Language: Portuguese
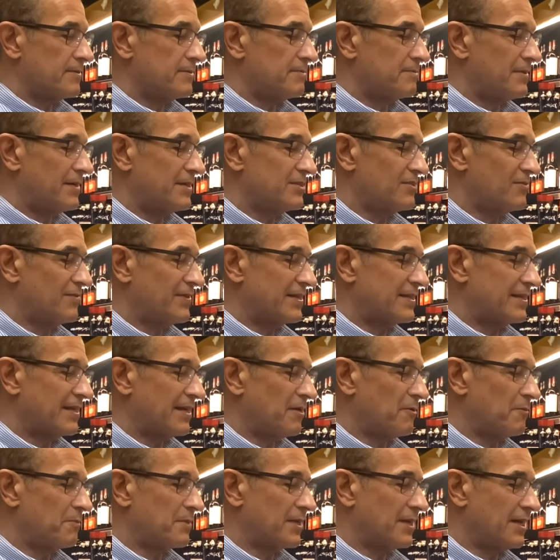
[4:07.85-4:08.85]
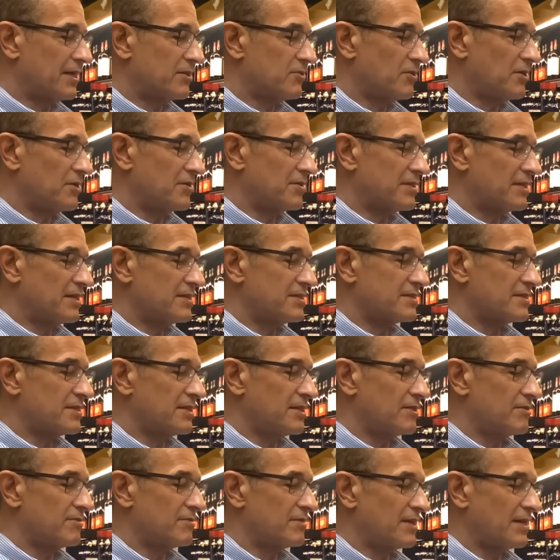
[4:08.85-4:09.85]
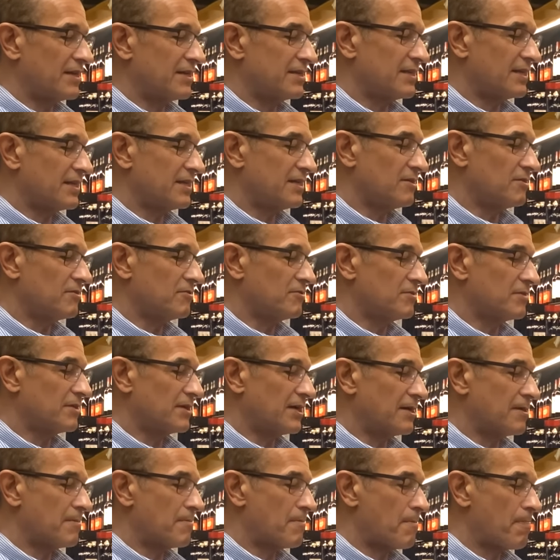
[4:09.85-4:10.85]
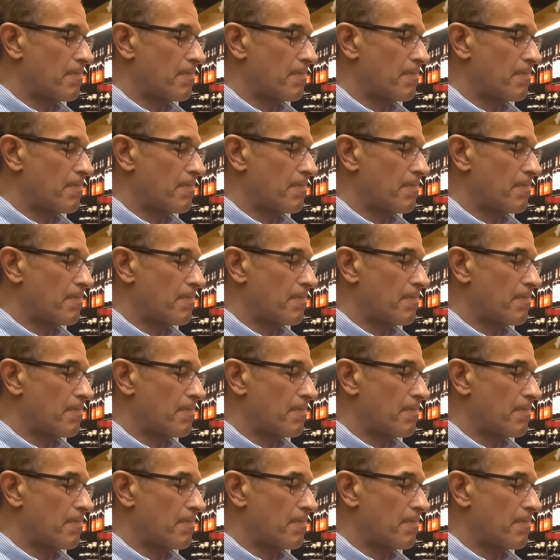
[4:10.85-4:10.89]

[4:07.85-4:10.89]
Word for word: Mas devia até tá, é obrigatório estar tá escrito, tem que estar tá aqui em algum lugar.